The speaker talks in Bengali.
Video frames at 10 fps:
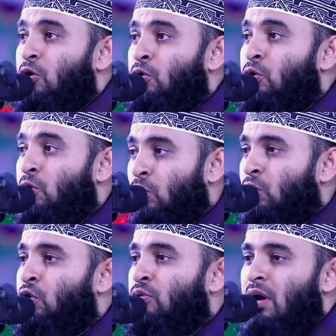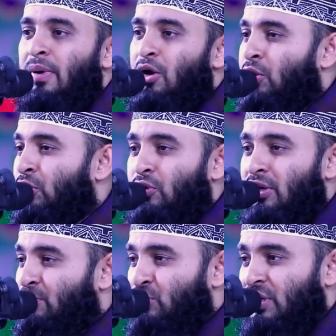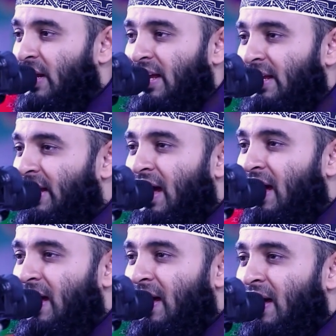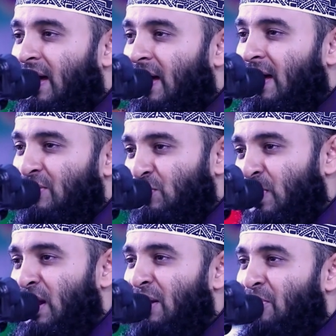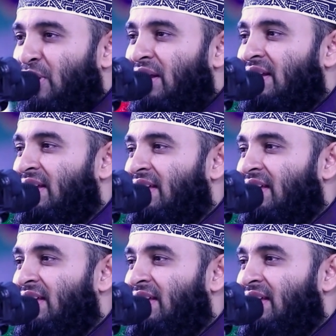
কোনো ক্ষোভ আমার অন্তরে পুষে রাখি না সুবান পড়ে